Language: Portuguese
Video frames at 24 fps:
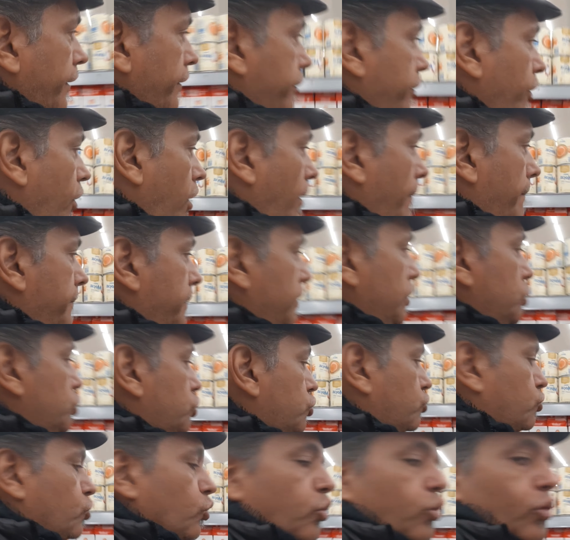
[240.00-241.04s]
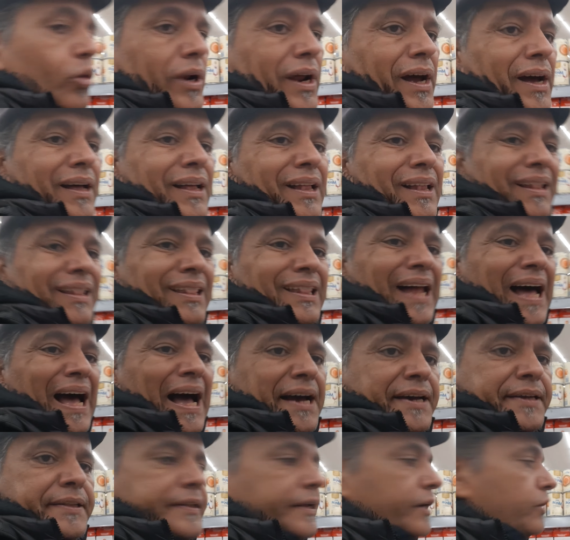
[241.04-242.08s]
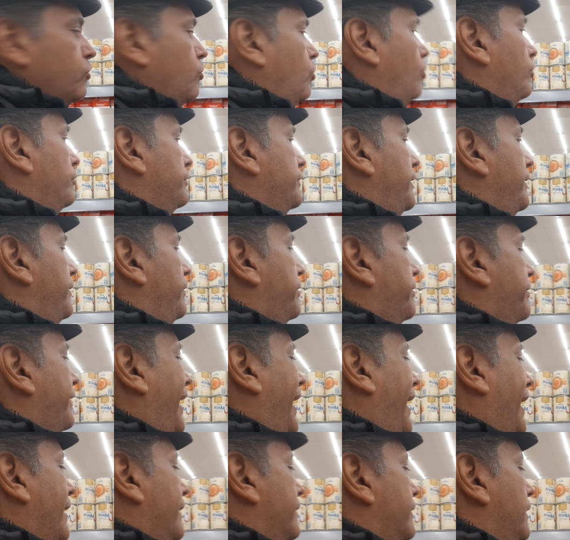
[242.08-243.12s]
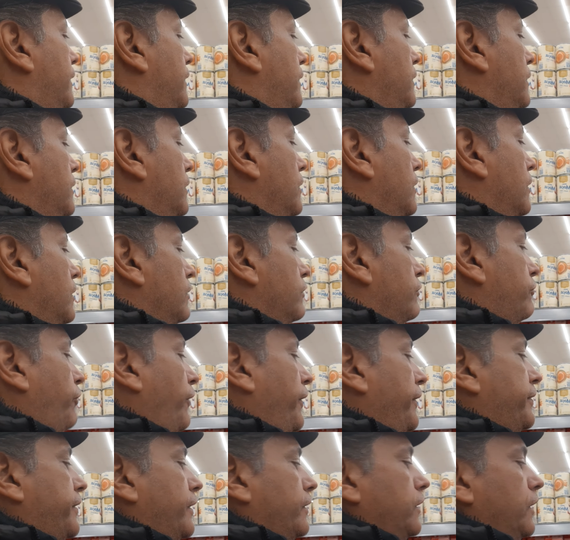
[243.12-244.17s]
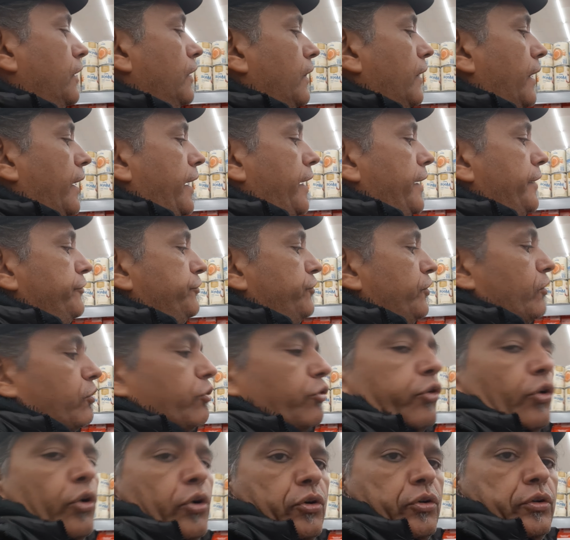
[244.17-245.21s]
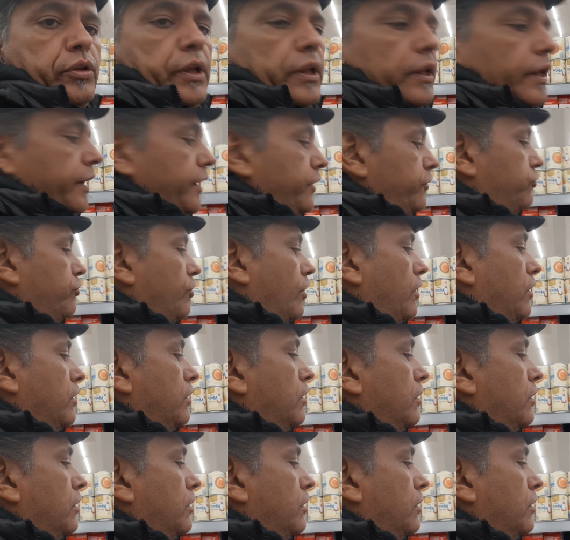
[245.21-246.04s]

aqui, ó, mistura láctea condensada feita de leite e soro de leite, ó.